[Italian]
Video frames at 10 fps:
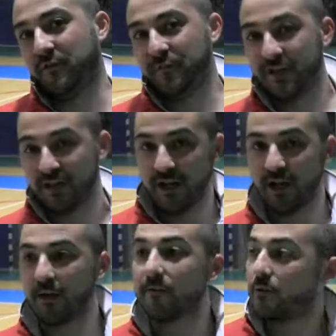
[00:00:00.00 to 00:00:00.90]

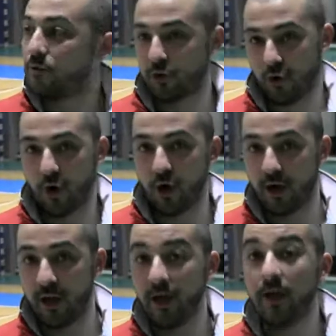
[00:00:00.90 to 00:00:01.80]
difficile contro
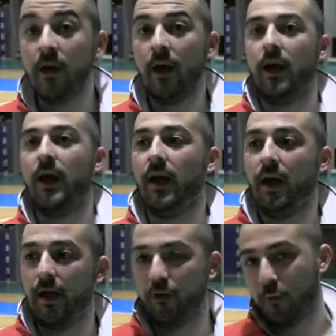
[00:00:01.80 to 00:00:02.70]
Gorle,
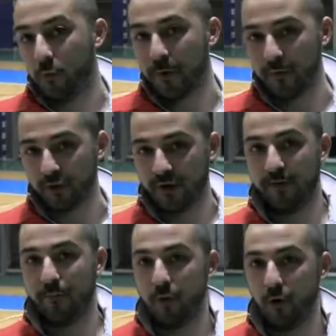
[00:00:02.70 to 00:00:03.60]
eh, dopo un primo
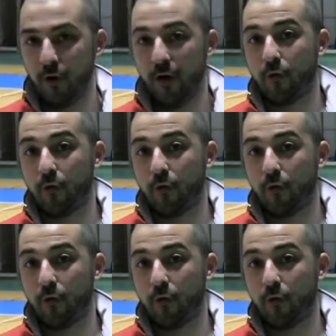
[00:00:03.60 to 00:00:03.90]
tempo